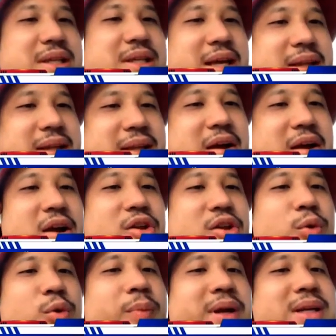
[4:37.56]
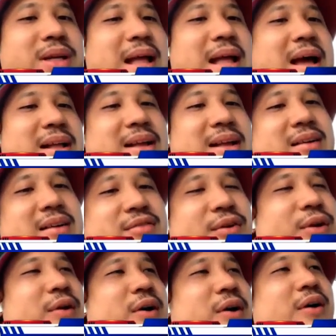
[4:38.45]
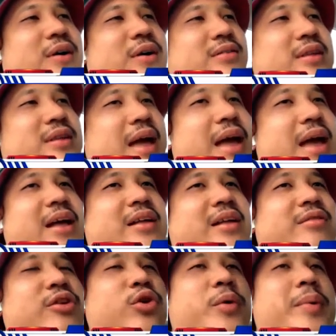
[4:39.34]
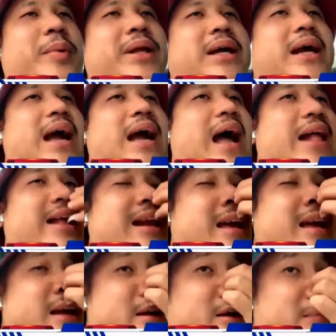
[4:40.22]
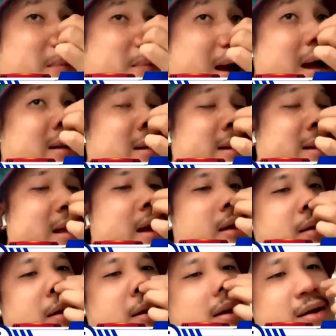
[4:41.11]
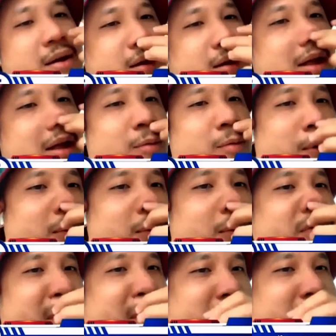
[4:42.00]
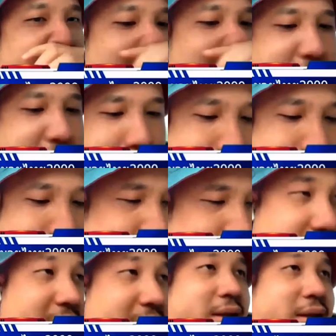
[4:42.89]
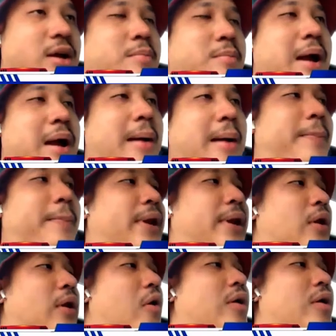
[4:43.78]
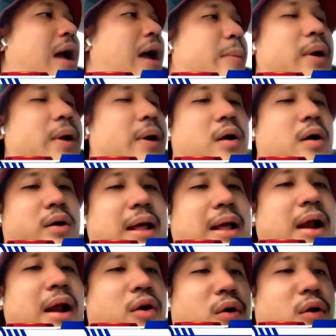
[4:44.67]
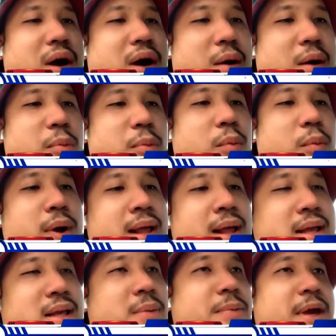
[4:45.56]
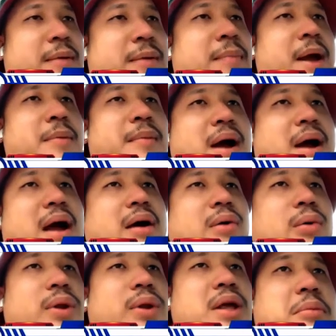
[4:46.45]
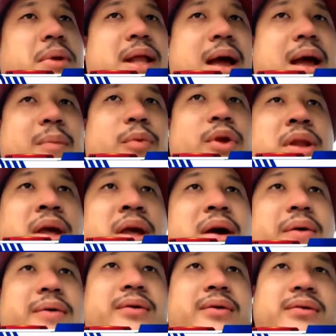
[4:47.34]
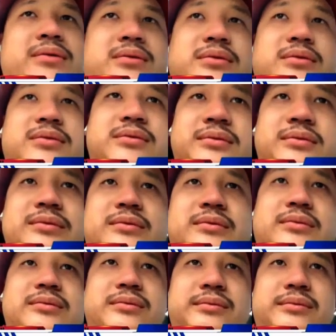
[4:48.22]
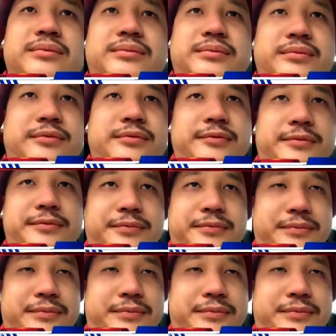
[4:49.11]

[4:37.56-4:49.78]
งเจ็ดเนี่ยก็ดูไม่ชนะนะสุดหล่อแต่ด้วยบรรยากาศอะไรก็พาชนะ แต่ผมว่าไฟนี้เนี่ยเลดขึ้นมาเป็นรองใครเป็นรองหน้ารองอ่ะ ผมว่าน่าจะพลิกไปมาคู่นี้ไม่น่ามวนเดียว อืม